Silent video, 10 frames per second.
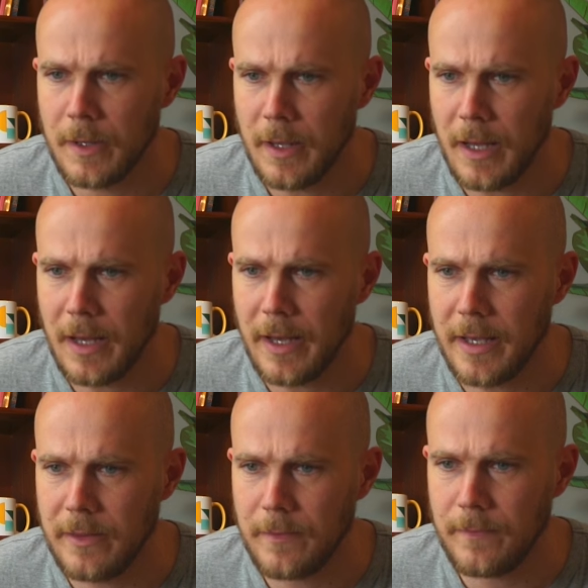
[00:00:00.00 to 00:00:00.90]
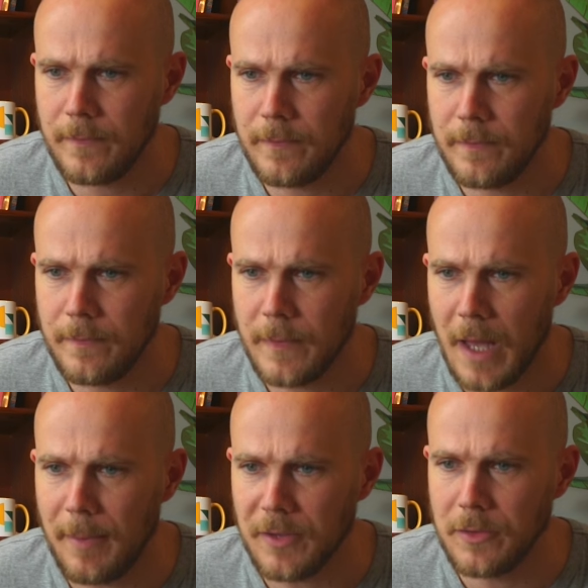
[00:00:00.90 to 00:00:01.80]
un n
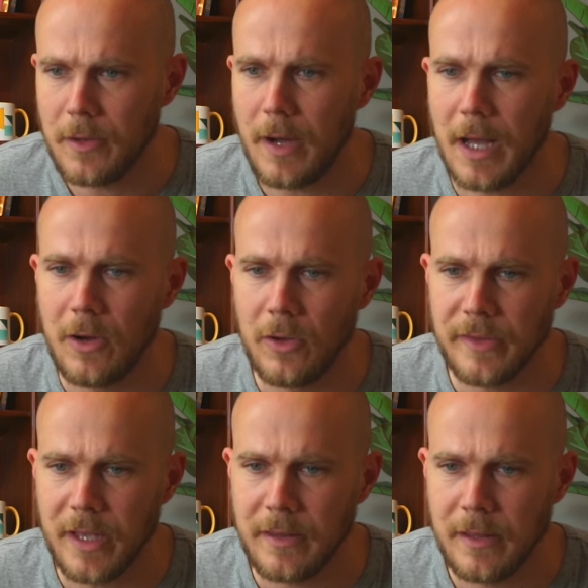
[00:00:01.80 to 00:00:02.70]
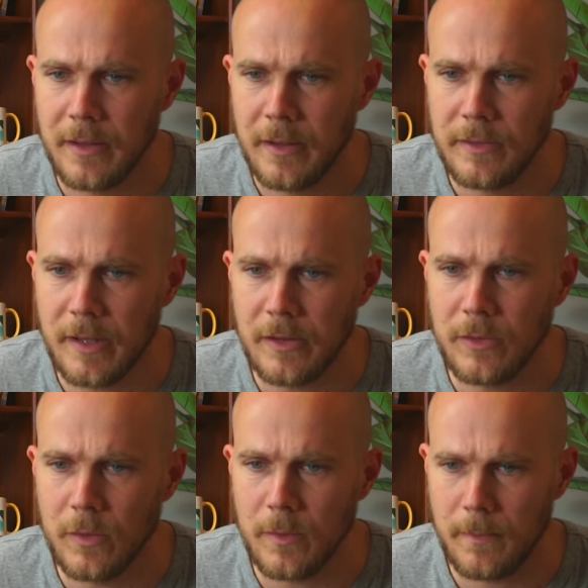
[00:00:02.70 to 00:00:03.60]
appartenant à grand N tel
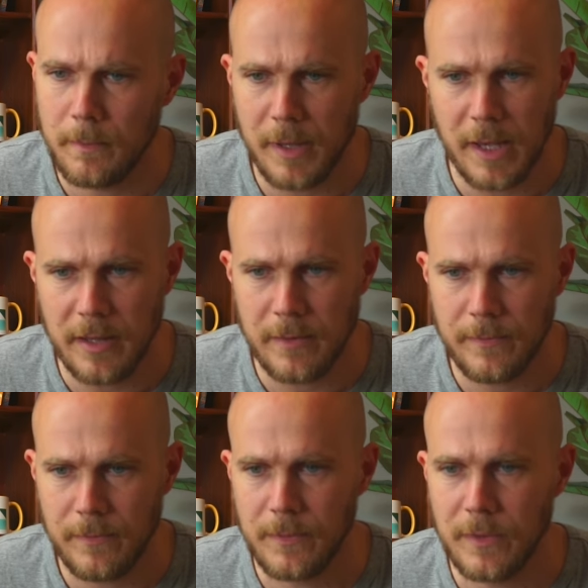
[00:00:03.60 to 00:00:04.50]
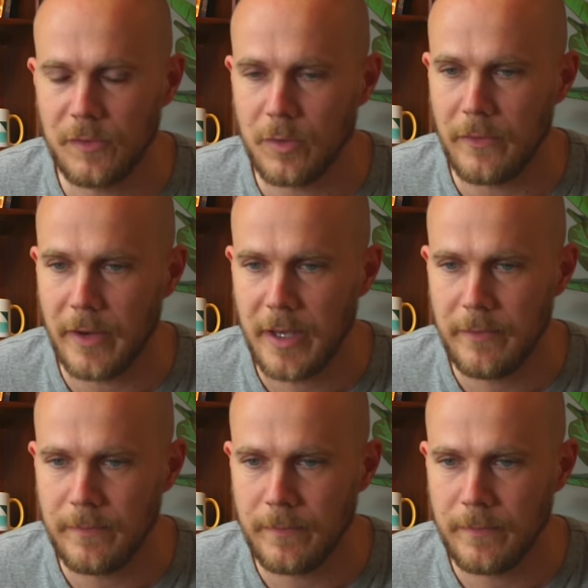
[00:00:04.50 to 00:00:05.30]
que Pn soit vrai,